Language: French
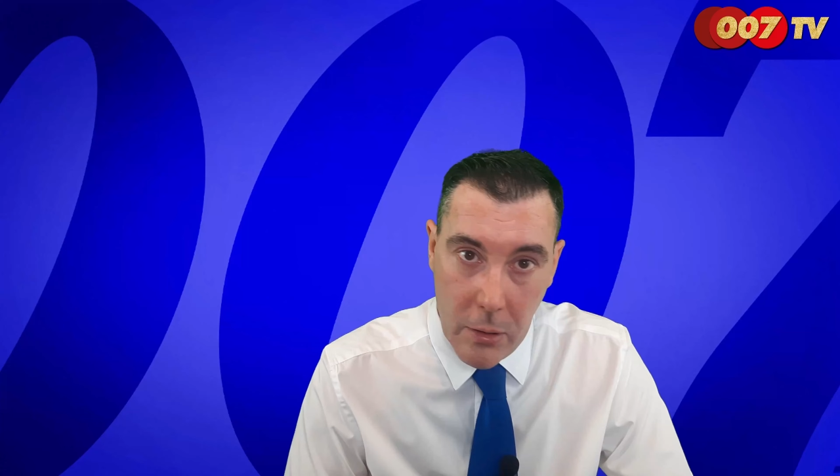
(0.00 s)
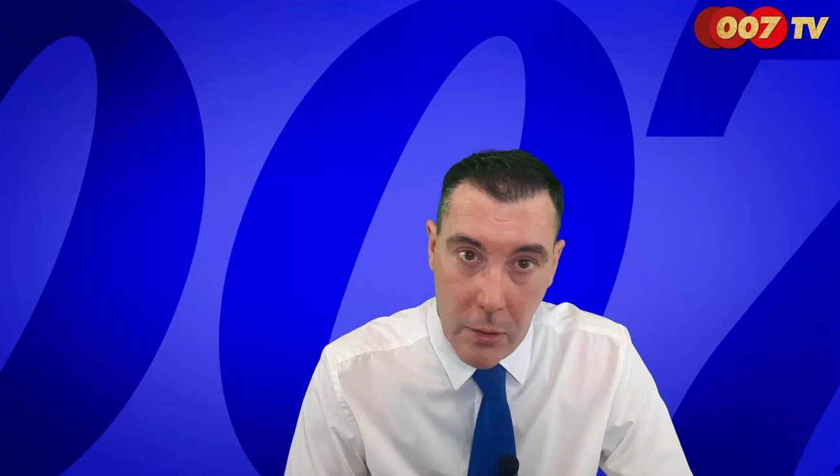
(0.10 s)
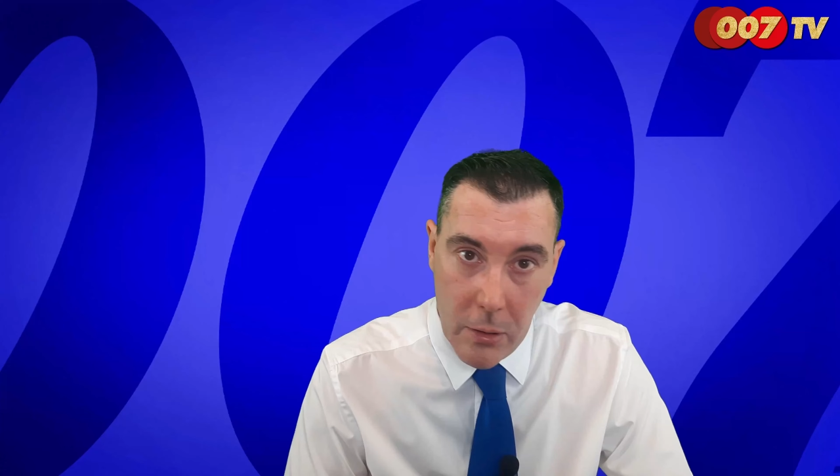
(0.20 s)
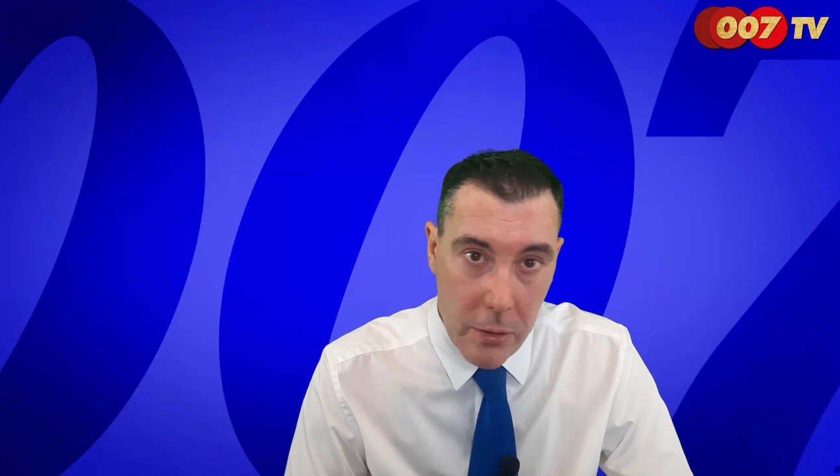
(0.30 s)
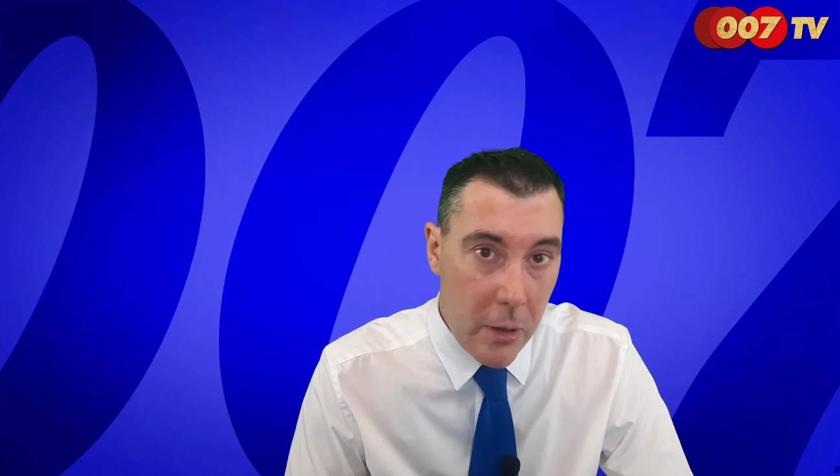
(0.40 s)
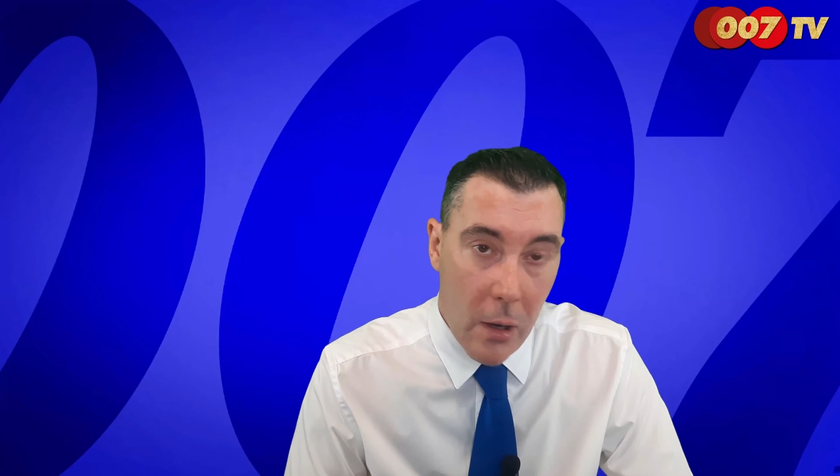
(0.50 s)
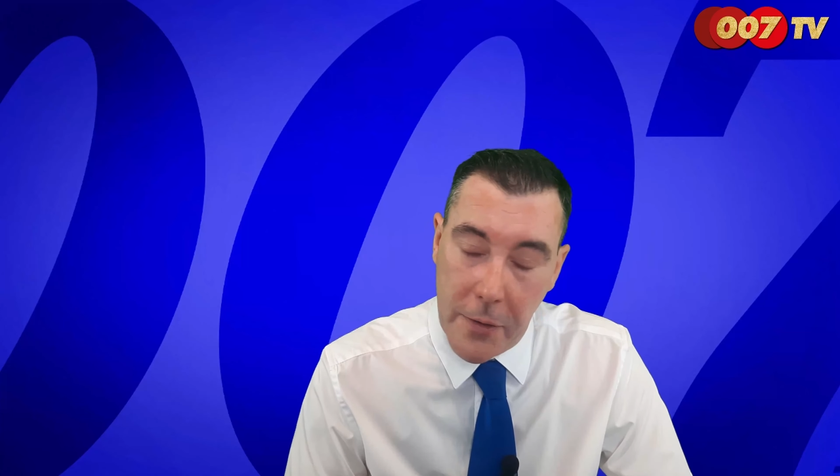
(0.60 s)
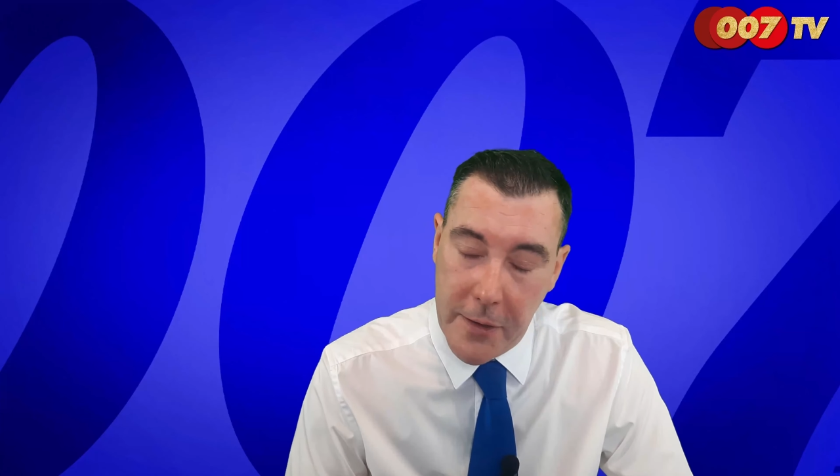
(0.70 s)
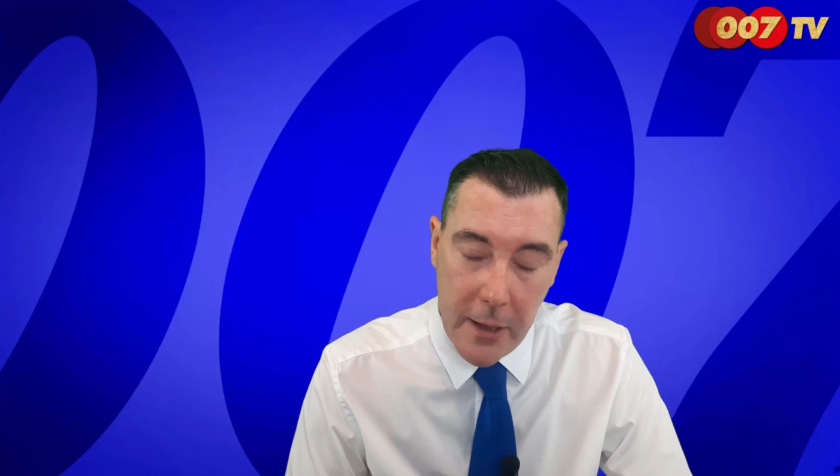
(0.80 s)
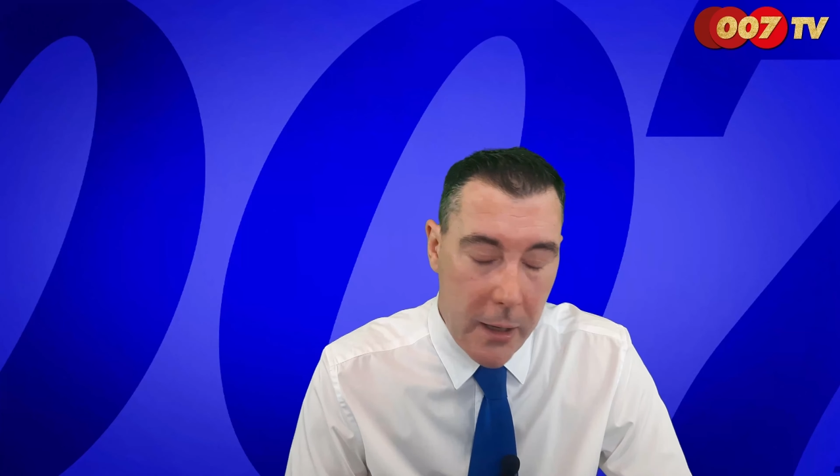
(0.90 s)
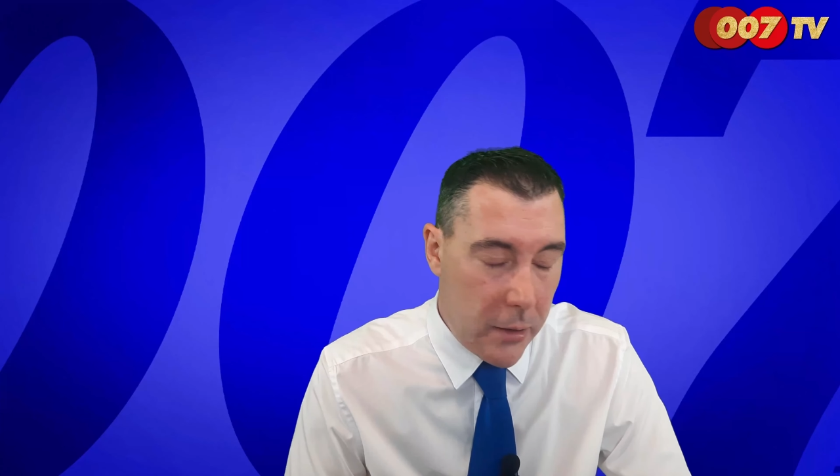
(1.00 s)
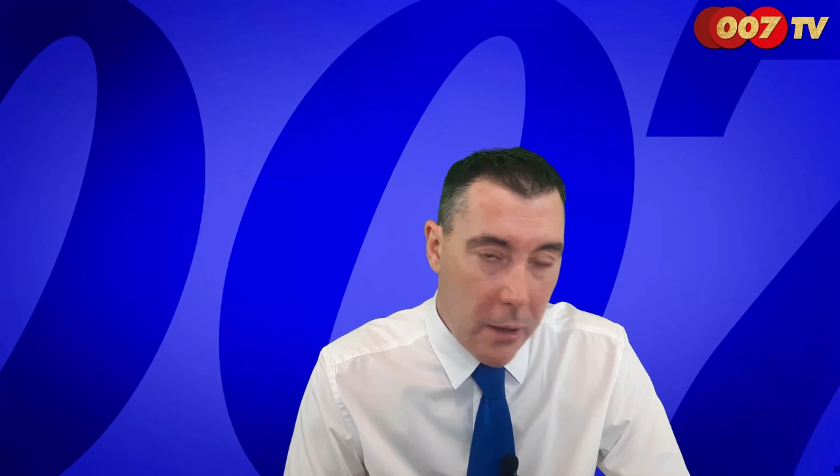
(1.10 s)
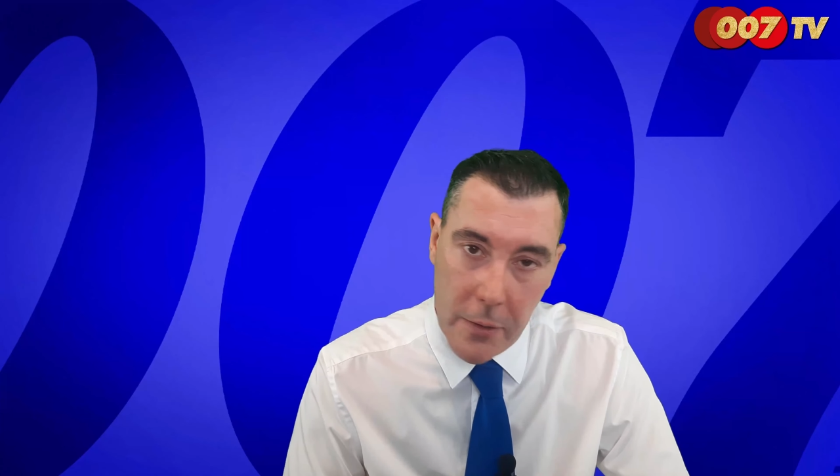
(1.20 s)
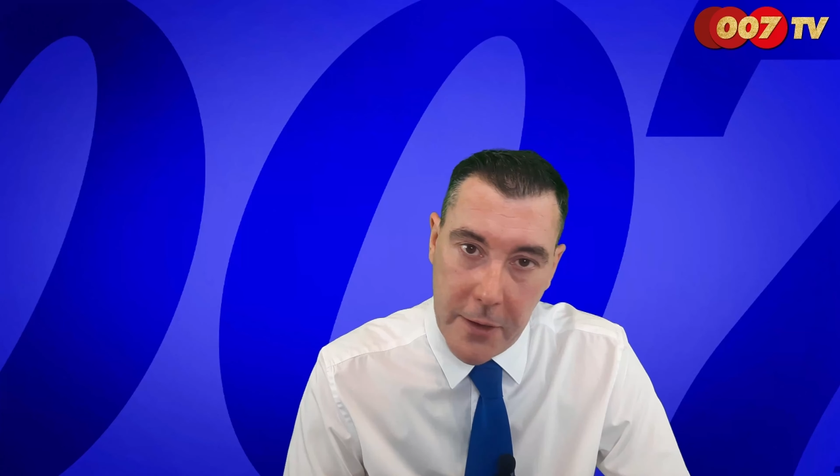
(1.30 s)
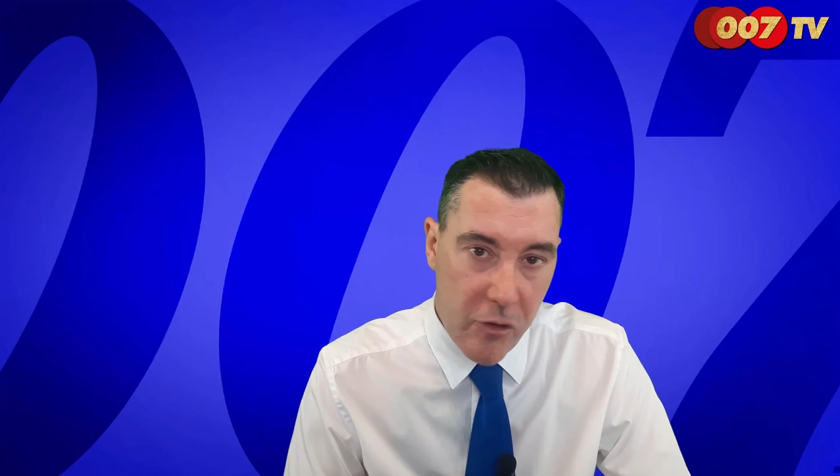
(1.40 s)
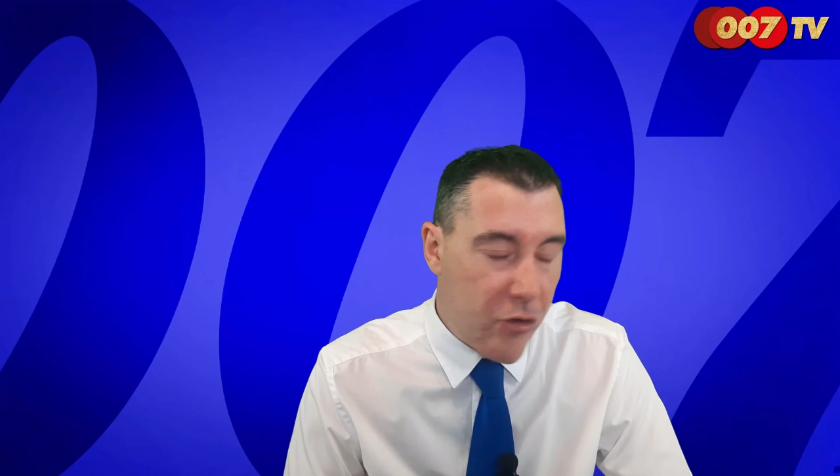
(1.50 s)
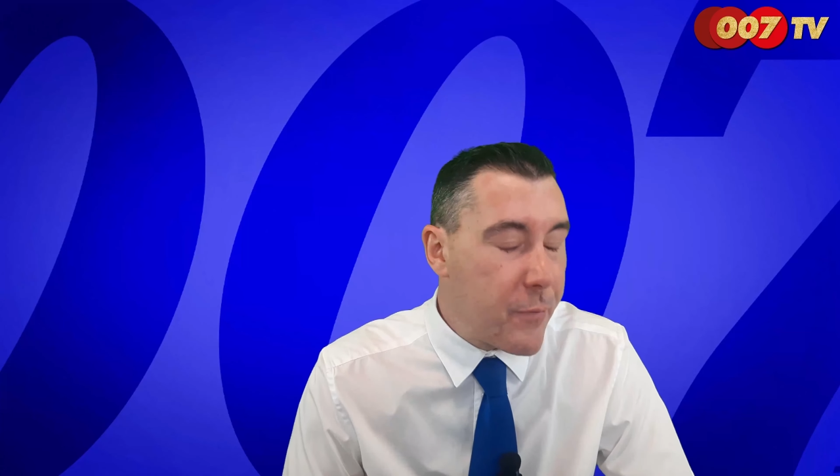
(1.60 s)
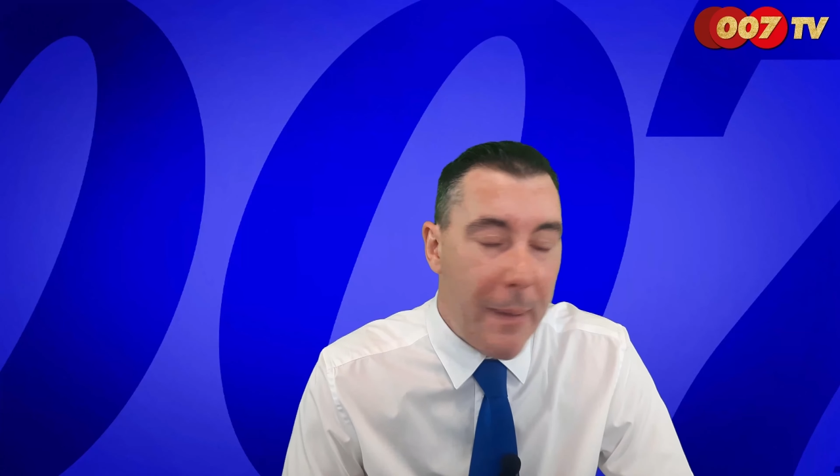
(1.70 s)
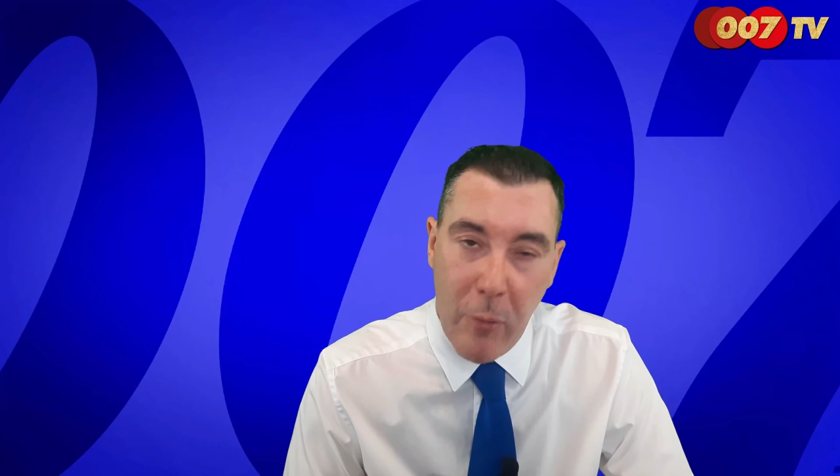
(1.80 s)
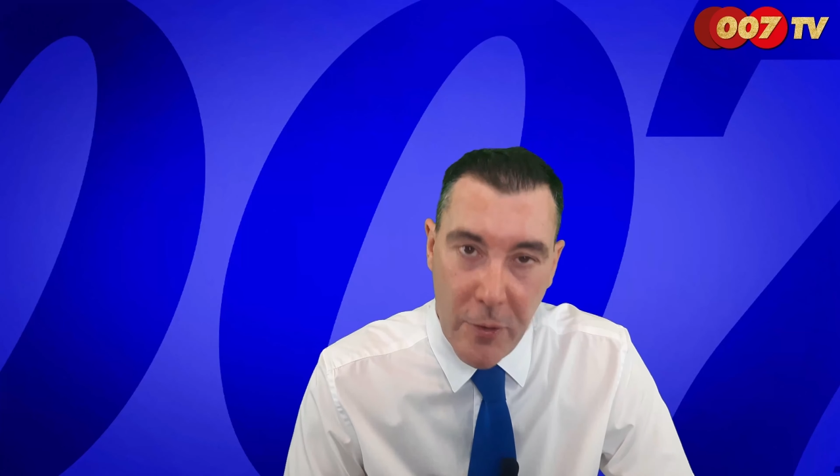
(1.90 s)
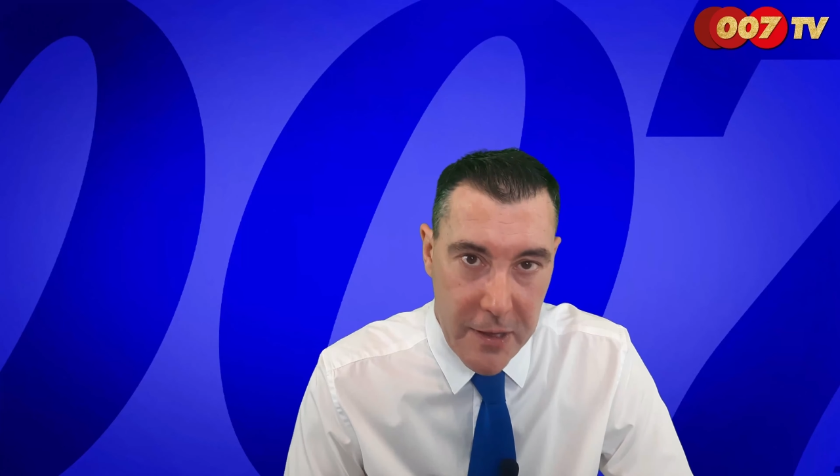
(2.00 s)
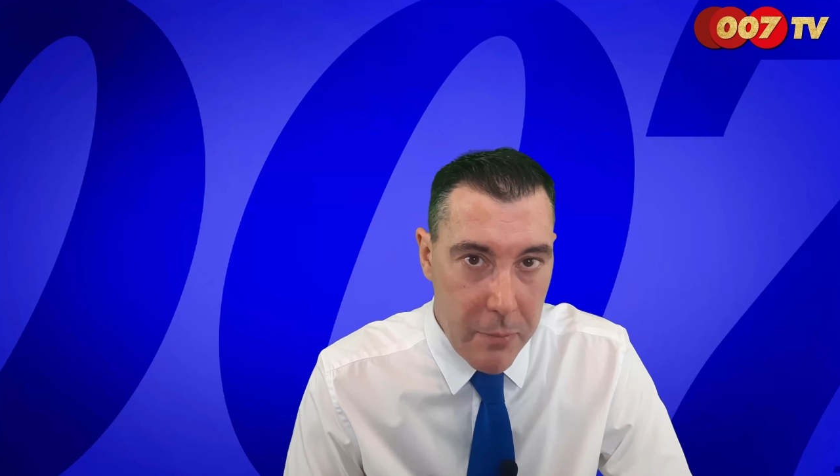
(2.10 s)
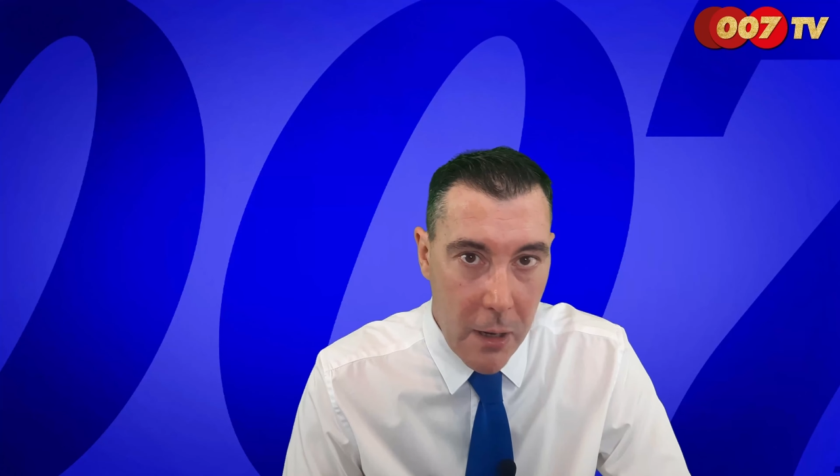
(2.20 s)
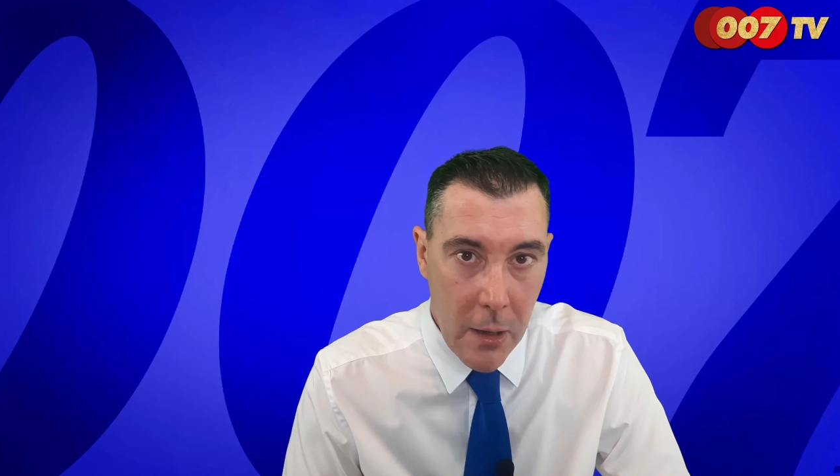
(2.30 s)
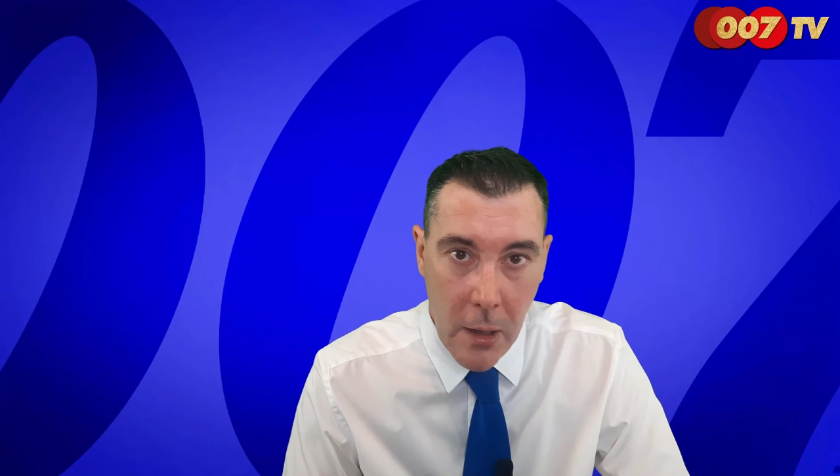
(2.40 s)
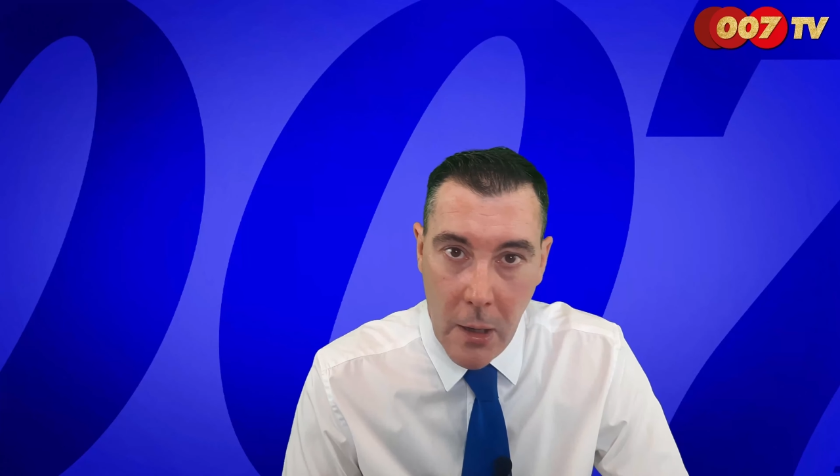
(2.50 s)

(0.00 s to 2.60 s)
non, non, c'est non, c'est juste pas possible.